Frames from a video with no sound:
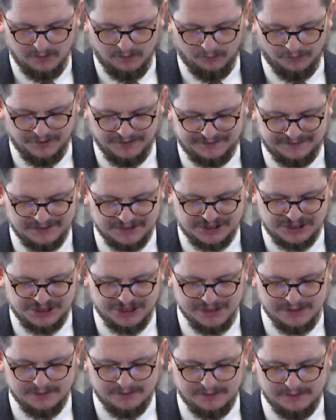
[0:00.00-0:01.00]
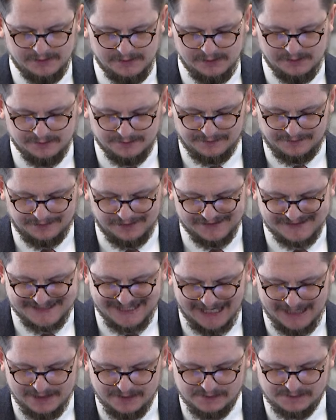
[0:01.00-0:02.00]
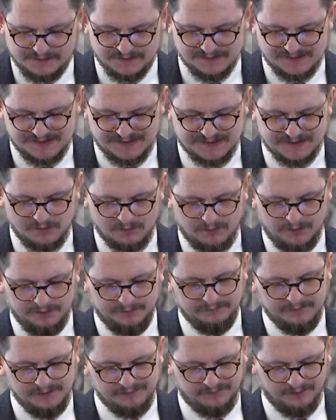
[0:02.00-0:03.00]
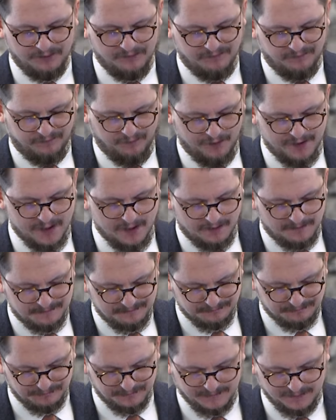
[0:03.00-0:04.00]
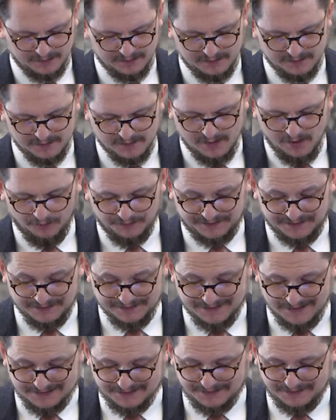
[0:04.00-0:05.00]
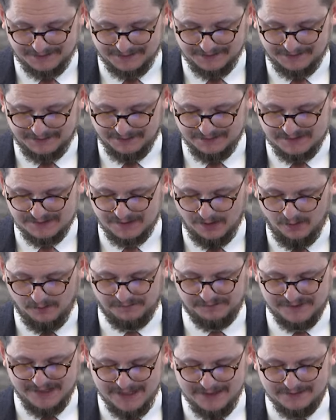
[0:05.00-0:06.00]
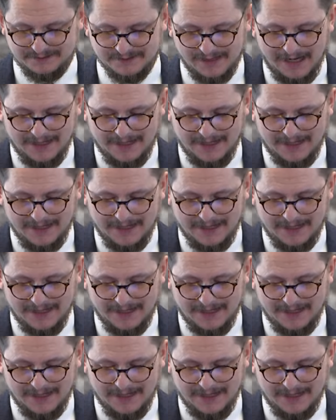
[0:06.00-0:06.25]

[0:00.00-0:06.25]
Und es erschienen ihnen zerteilte Zungen wie von Feuer, und sie setzten sich auf jeden